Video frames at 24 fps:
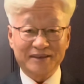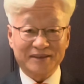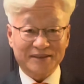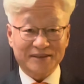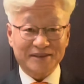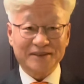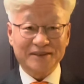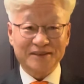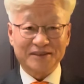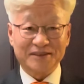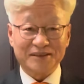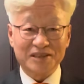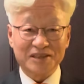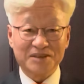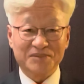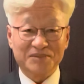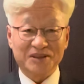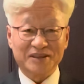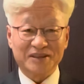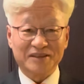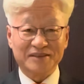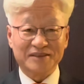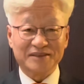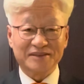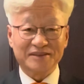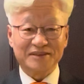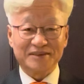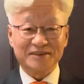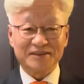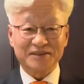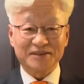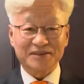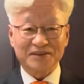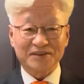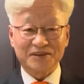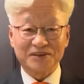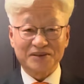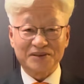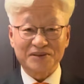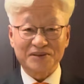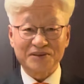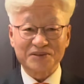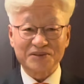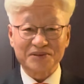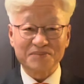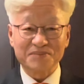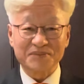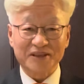큰 힘을
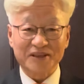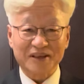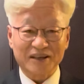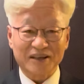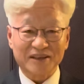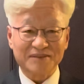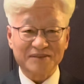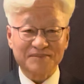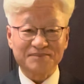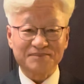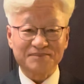얻었었습니다.